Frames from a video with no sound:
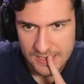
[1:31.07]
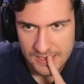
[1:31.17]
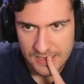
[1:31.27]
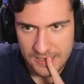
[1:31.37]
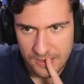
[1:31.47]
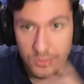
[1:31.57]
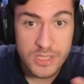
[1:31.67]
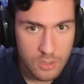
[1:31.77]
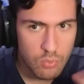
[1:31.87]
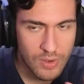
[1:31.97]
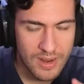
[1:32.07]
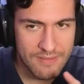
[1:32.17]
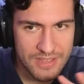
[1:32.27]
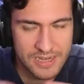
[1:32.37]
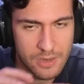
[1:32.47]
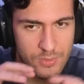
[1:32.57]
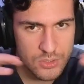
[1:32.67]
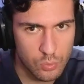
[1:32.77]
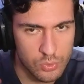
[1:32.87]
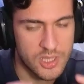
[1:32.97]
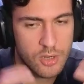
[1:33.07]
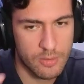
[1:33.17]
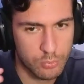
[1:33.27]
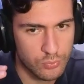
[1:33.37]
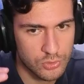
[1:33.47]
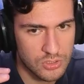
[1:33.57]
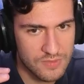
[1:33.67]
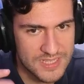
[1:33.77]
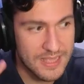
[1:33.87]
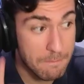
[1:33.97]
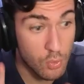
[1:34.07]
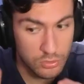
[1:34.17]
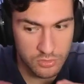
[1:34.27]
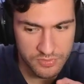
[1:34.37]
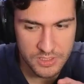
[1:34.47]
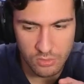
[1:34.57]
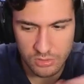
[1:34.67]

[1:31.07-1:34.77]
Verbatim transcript: Uh, quindi comunque avere anche questo ulteriore punto di vista è molto figo